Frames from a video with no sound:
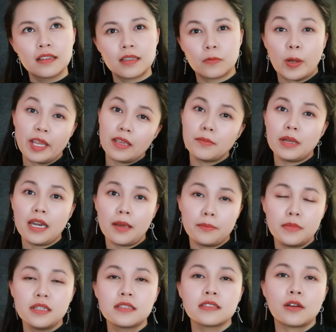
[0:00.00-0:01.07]
tầm khoảng chừng
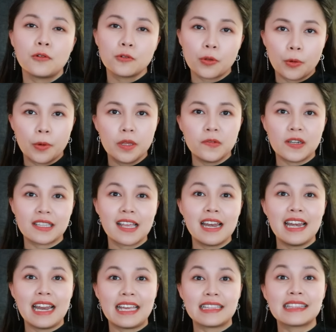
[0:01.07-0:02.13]
15 16 tuổi và
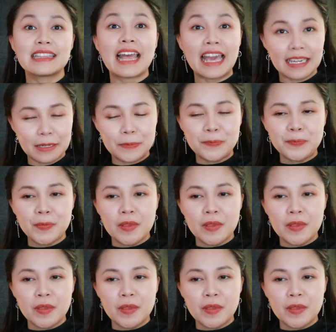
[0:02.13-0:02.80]
tên là thanh